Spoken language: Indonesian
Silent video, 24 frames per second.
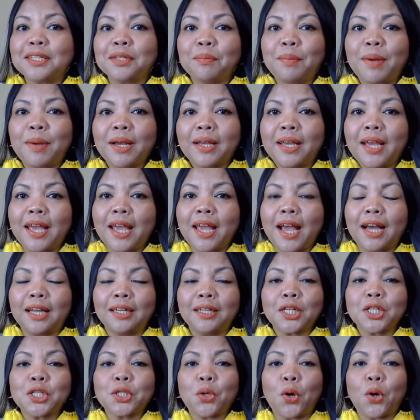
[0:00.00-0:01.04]
sebagai
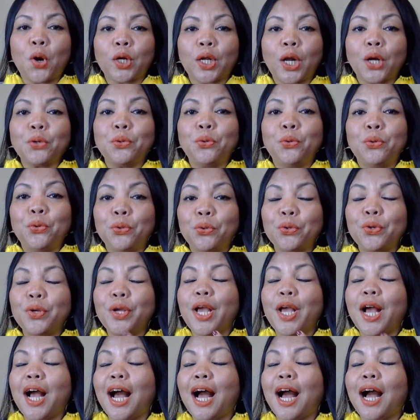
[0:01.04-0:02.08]
anak seorang guru
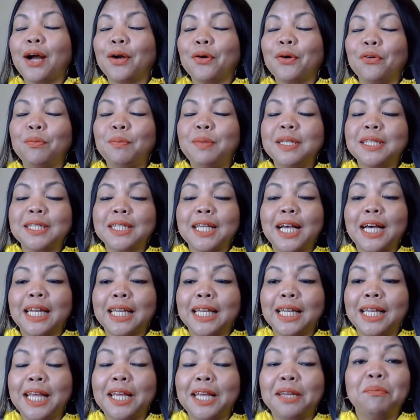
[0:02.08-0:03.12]
ya aku bisa
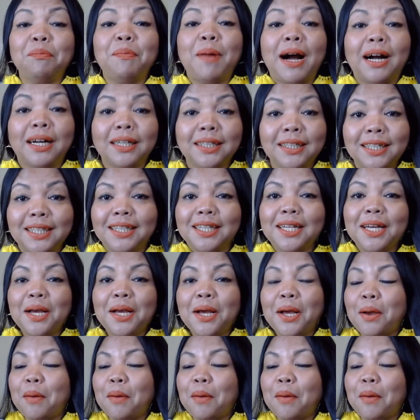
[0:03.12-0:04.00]
relate banget